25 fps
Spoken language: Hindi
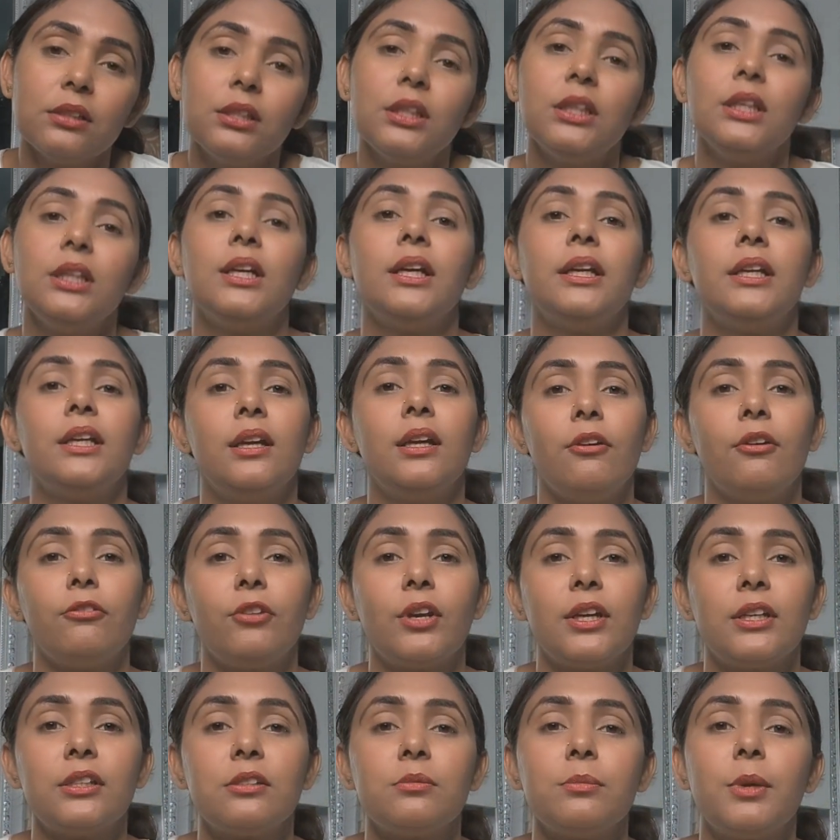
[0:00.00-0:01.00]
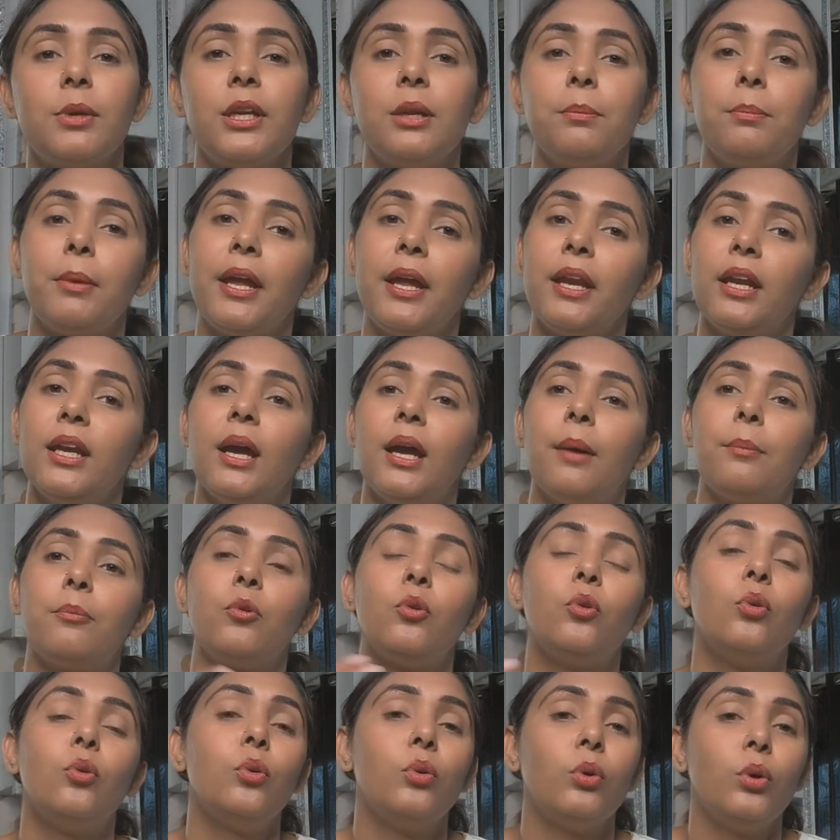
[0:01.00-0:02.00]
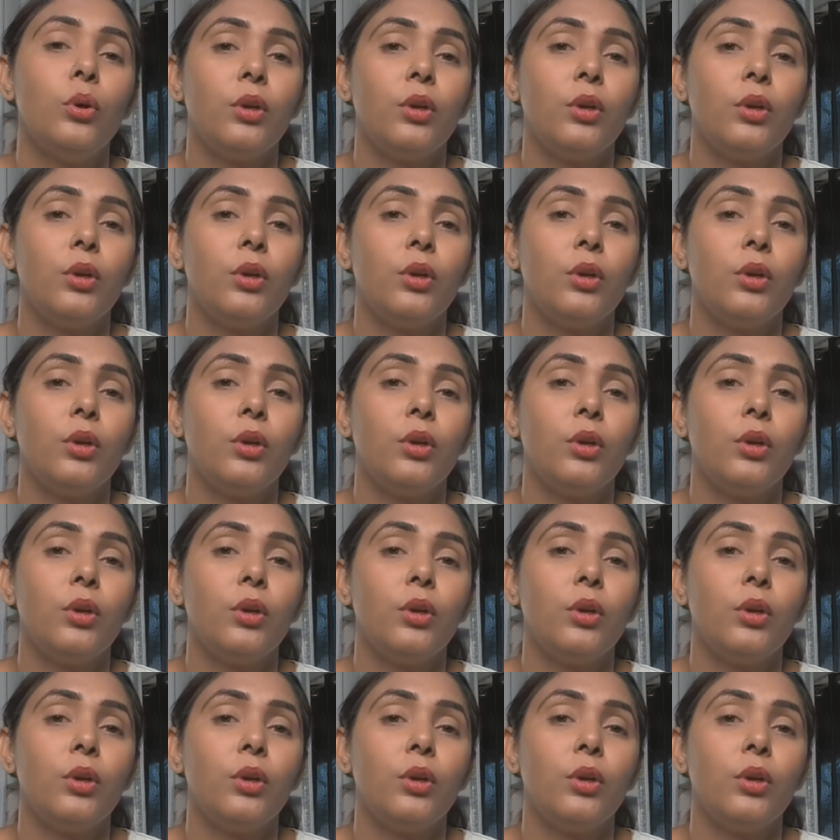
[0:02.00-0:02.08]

दी गई है फ्रेंड्स मैंने पहले आपको